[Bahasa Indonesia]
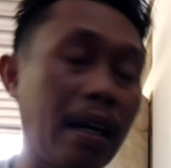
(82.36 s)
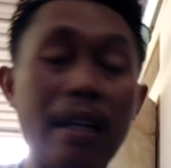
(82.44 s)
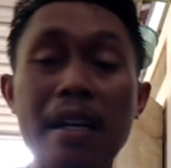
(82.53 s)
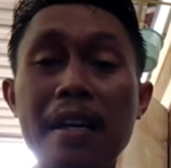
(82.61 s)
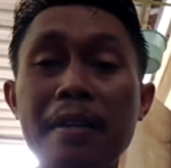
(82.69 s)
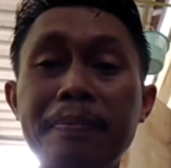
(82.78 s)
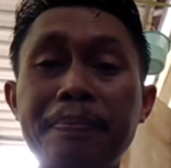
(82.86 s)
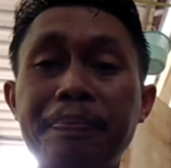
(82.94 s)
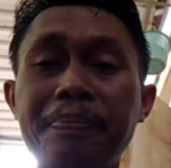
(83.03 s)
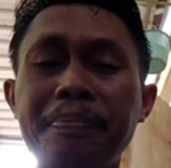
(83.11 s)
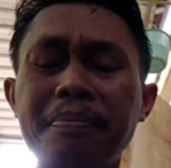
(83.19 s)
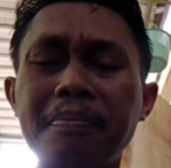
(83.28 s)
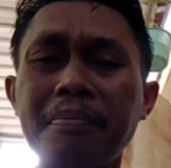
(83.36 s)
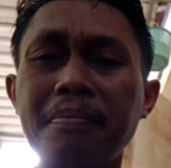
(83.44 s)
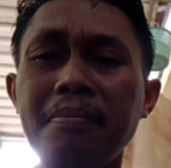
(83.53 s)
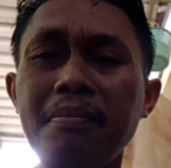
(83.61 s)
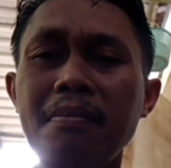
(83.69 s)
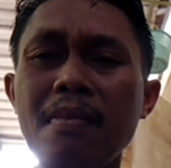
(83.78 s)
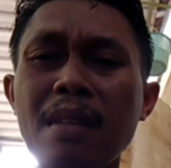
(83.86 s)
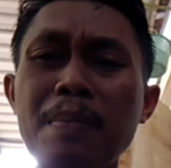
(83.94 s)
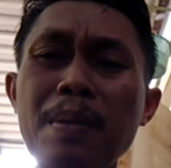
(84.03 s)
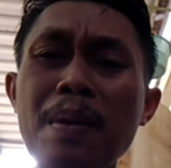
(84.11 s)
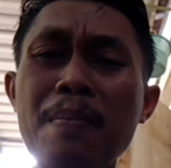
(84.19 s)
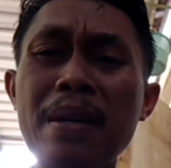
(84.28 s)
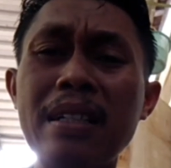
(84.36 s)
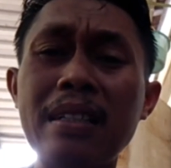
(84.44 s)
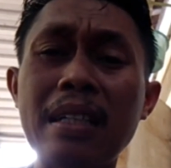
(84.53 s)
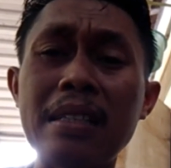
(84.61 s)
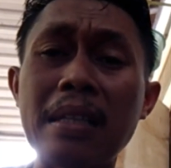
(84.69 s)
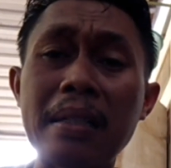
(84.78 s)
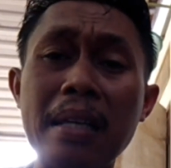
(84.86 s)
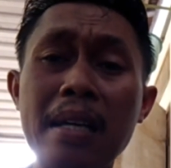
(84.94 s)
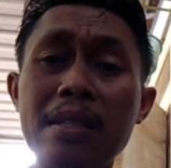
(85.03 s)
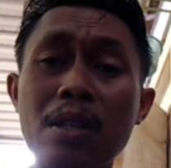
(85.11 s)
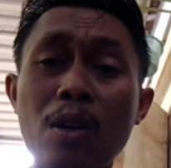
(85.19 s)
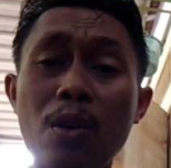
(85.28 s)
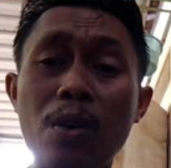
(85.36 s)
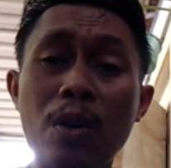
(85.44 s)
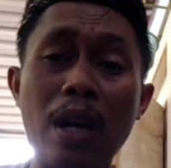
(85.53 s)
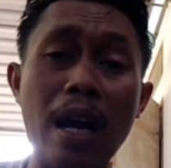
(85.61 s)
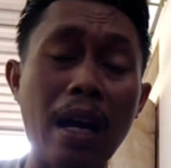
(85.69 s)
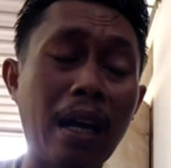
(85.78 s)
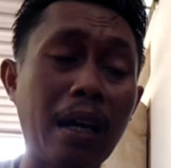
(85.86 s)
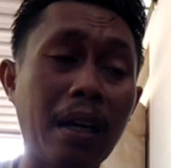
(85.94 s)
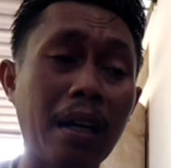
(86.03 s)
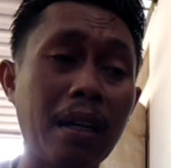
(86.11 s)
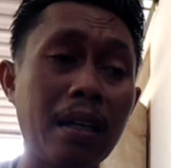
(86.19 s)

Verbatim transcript: karena memang pada dasarnya seorang